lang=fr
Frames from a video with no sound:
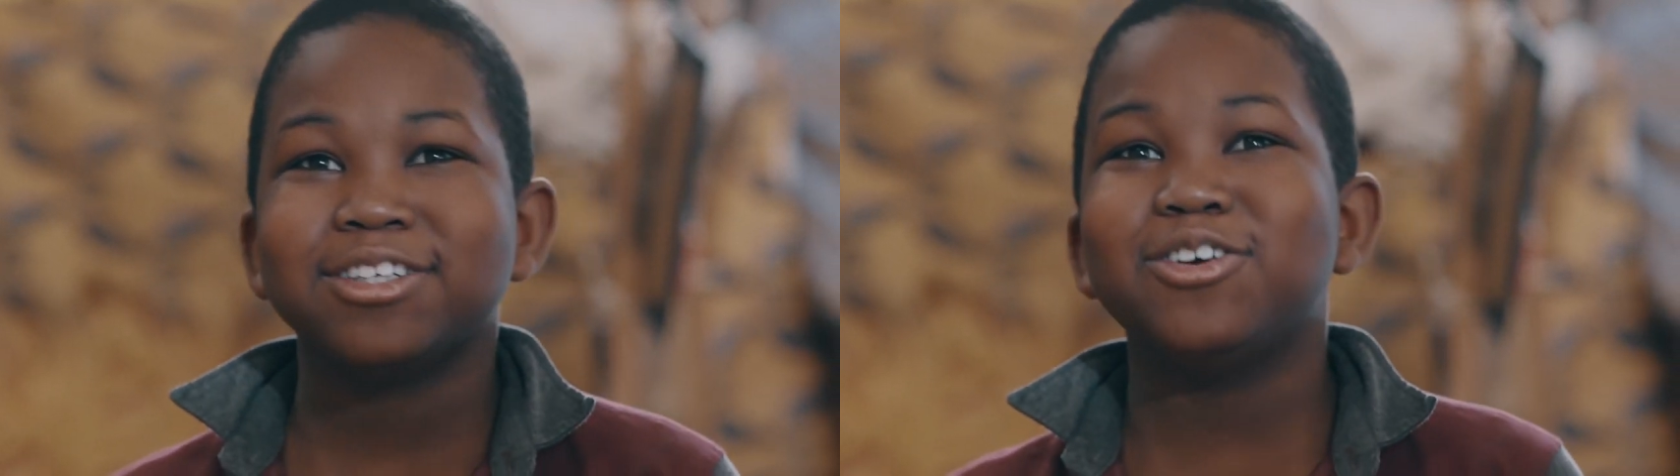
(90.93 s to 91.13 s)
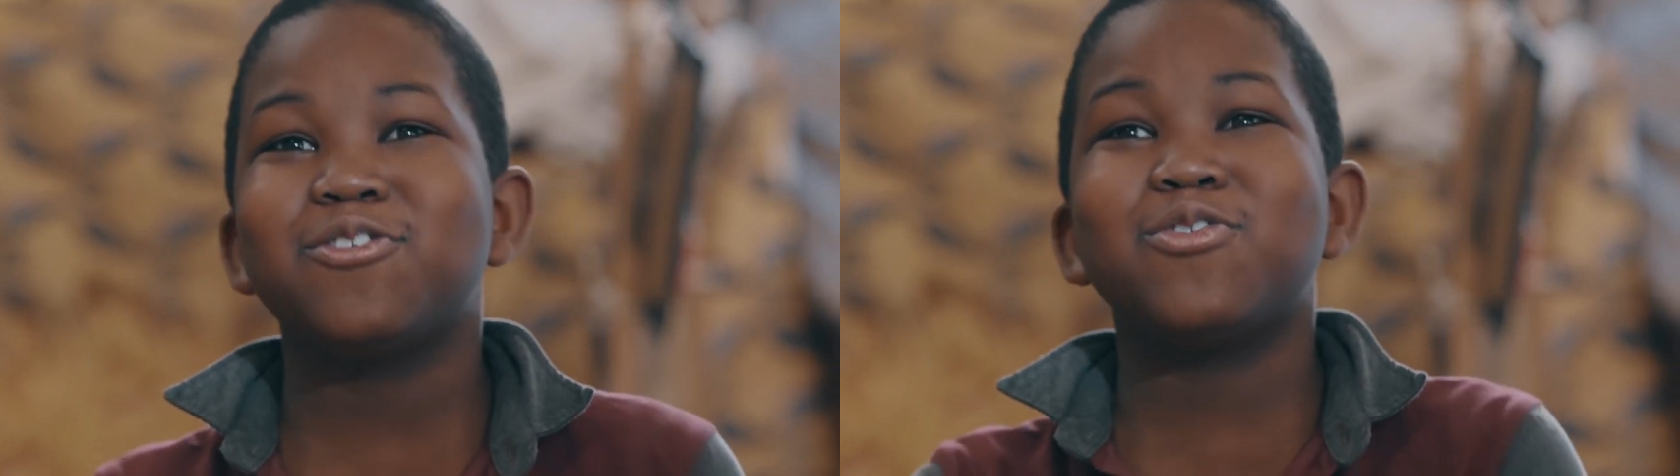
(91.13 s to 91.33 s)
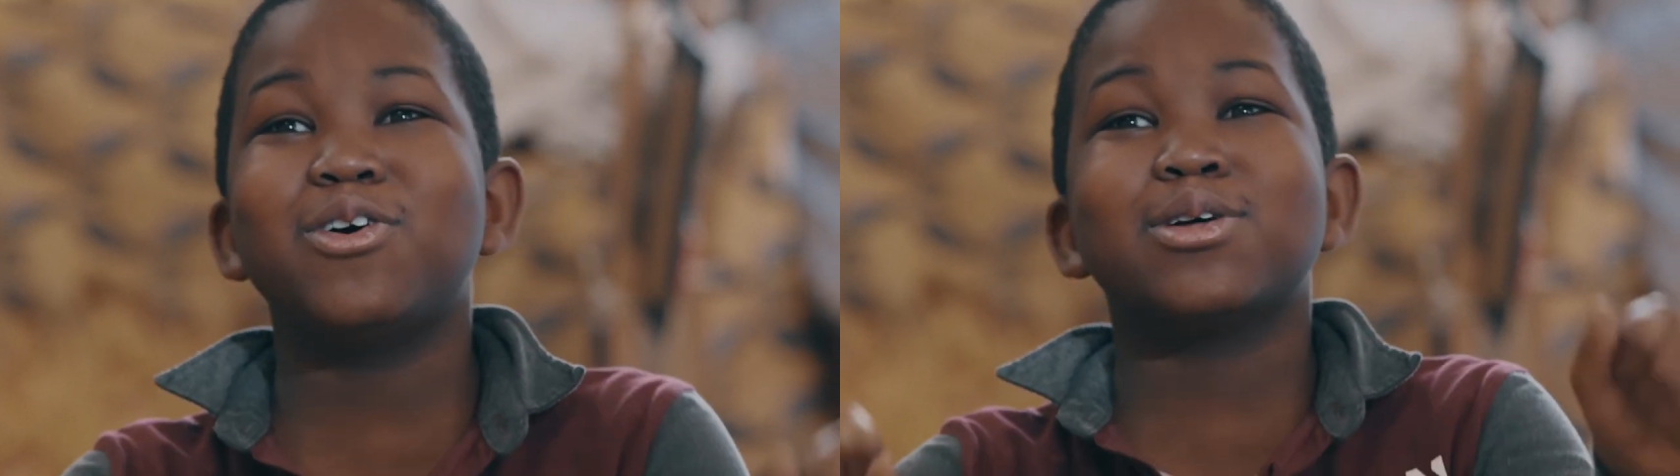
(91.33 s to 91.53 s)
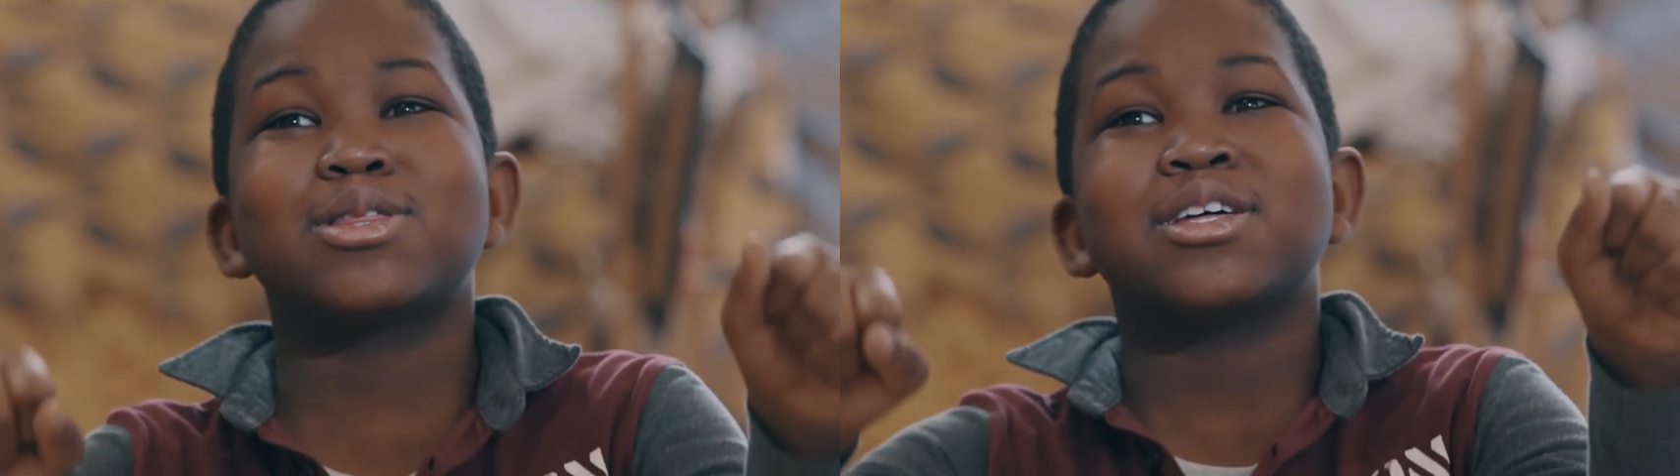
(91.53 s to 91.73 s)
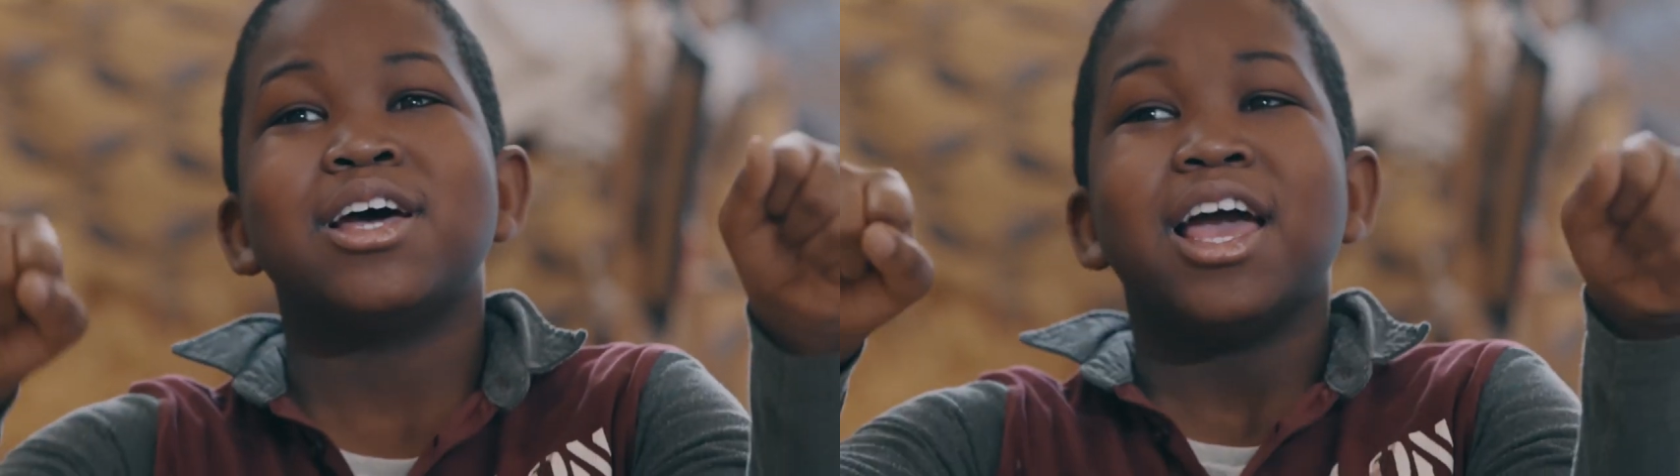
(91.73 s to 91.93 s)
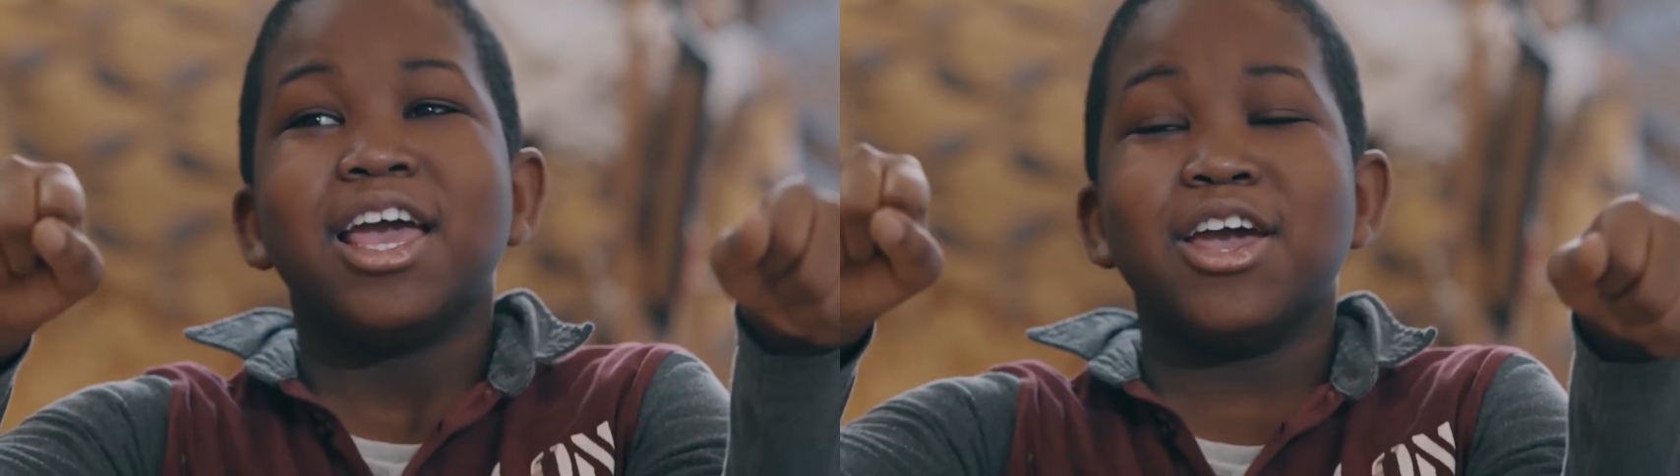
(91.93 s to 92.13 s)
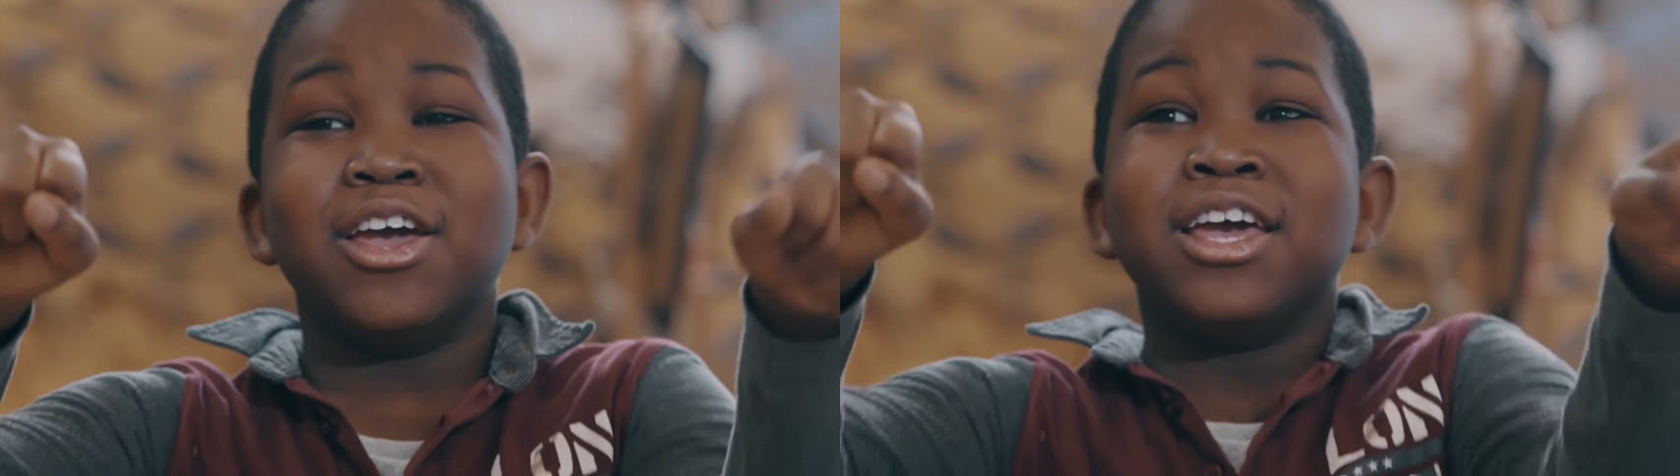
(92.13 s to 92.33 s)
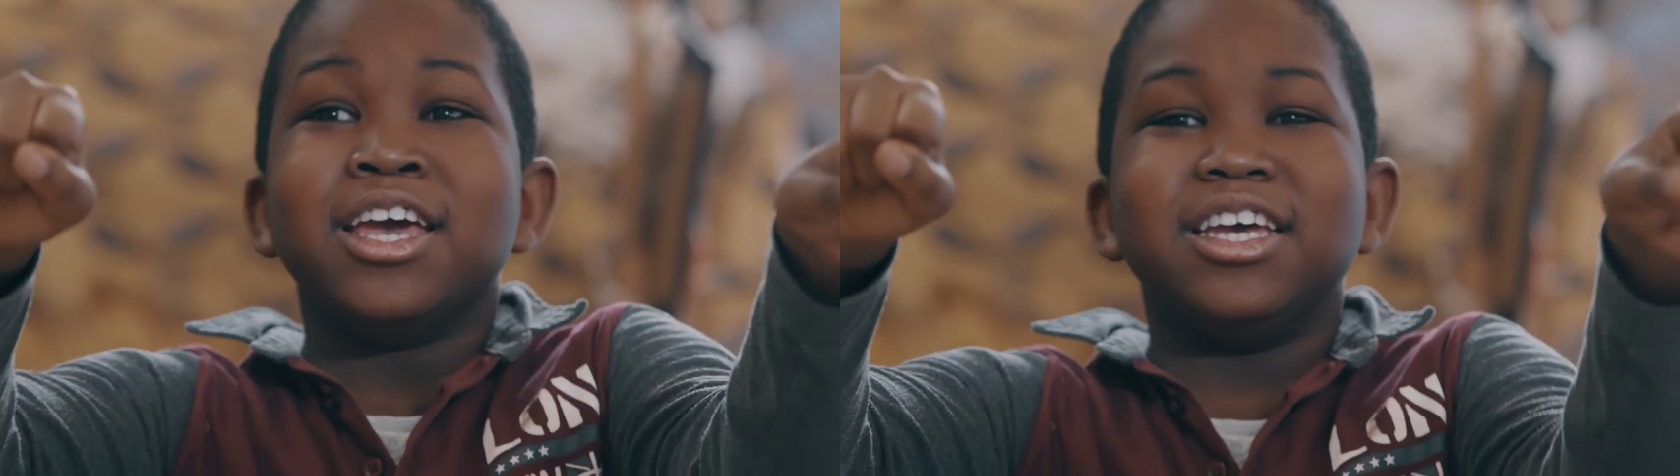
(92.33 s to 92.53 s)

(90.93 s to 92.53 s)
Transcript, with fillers: tu fonces et